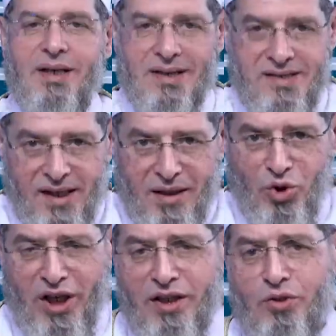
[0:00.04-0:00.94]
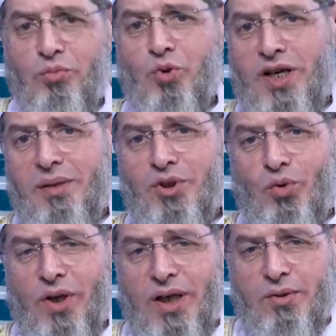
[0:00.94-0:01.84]
السلام عليكم ورحمة
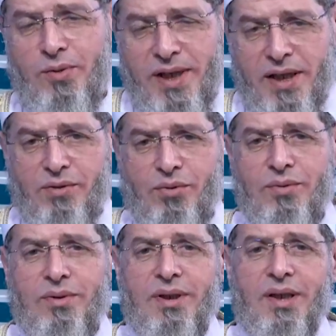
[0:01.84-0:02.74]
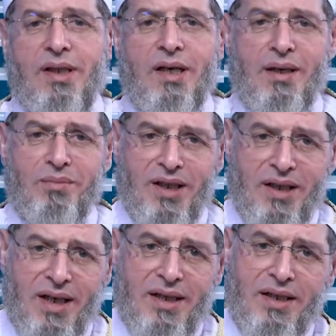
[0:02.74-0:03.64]
الله وبركاته إن الحمد
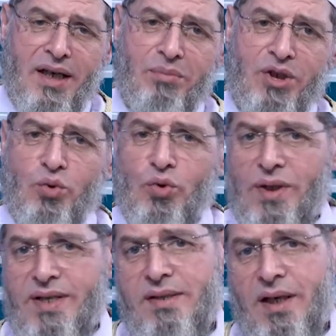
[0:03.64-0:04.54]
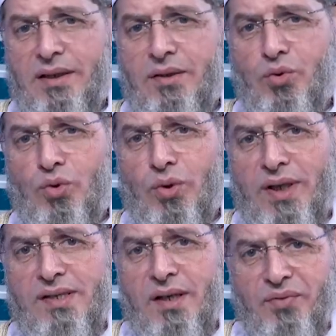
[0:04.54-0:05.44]
لله نحمده ونستعينه
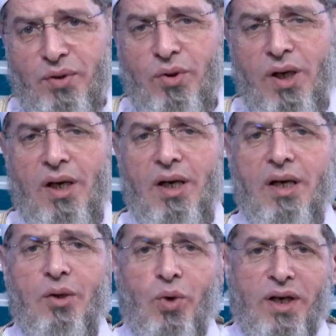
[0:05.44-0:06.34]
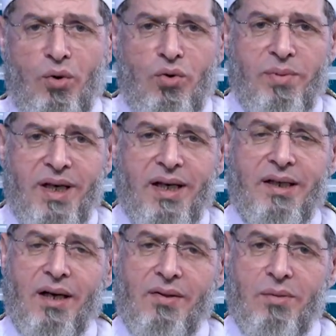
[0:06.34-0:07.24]
ونستغفره ونعوذ
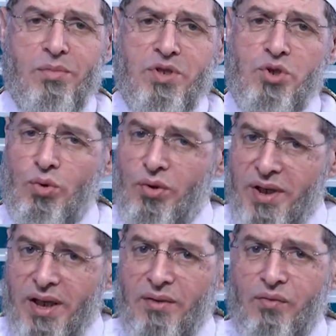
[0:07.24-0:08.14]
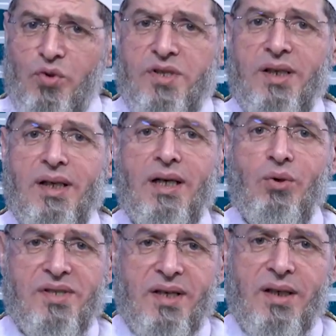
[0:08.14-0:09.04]
بالله العظيم من شرور أنفسنا
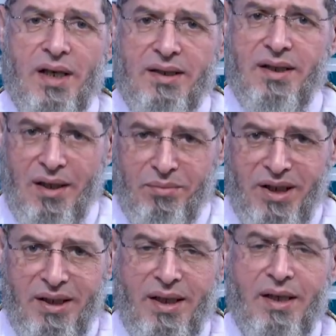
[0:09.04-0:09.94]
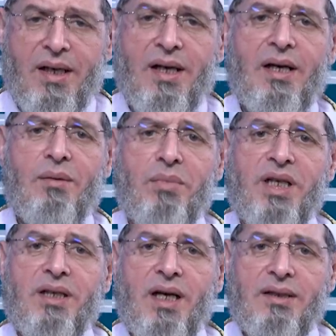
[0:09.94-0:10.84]
وسيئات أعمالنا من
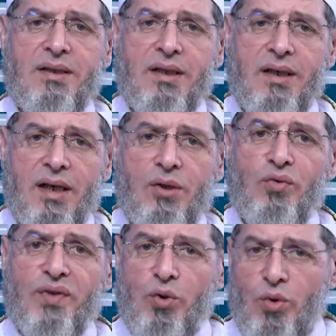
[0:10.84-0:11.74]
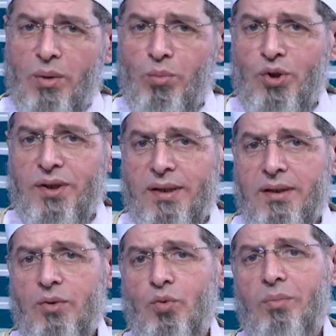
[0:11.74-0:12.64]
يهده الله فهو
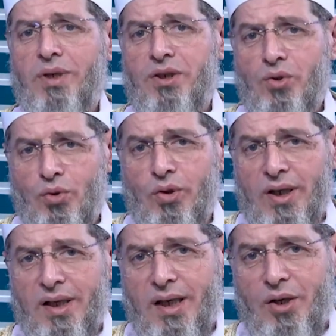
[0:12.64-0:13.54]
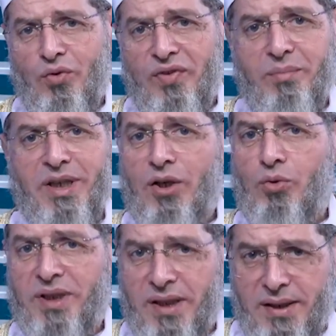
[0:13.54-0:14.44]
المهتد ومن يضلل الله فما
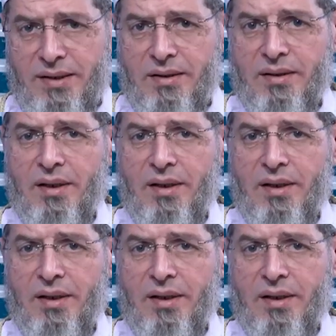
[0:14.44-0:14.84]
له من هاد